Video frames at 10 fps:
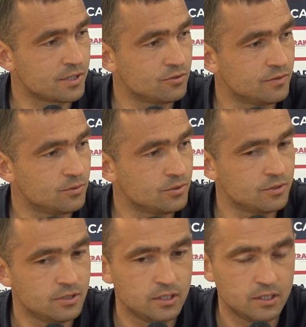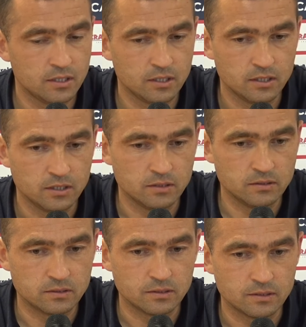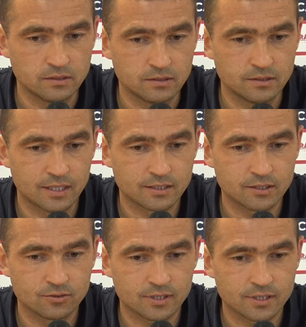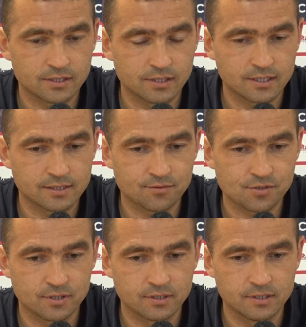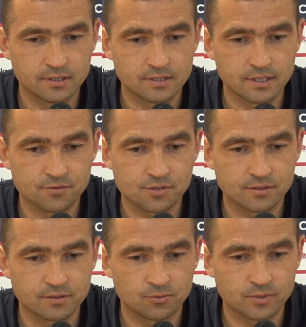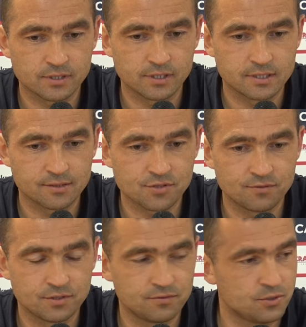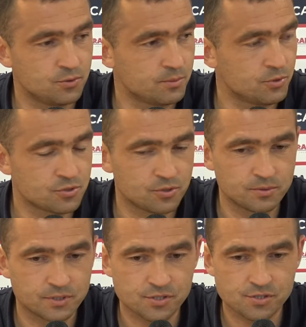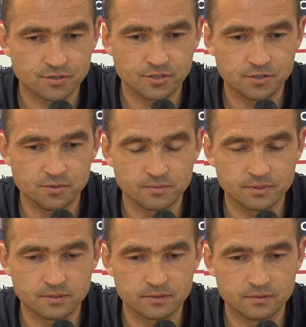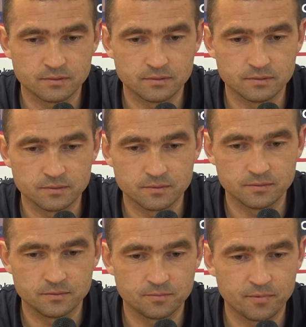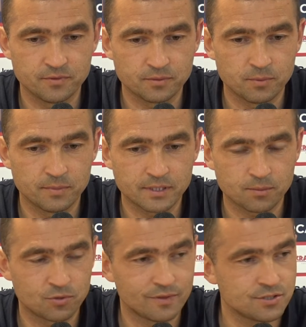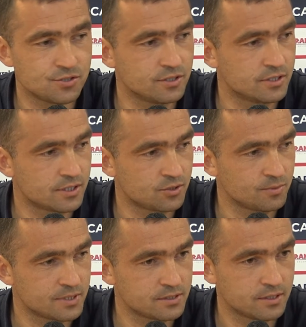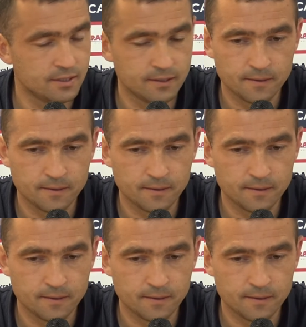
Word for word: brakowało. E, dlatego ta taktyka zawsze, zawsze, tą taktykę zawsze weryfikuje wojsko. My też chcieliśmy w pewnych momentach prowadzić grę, natomiast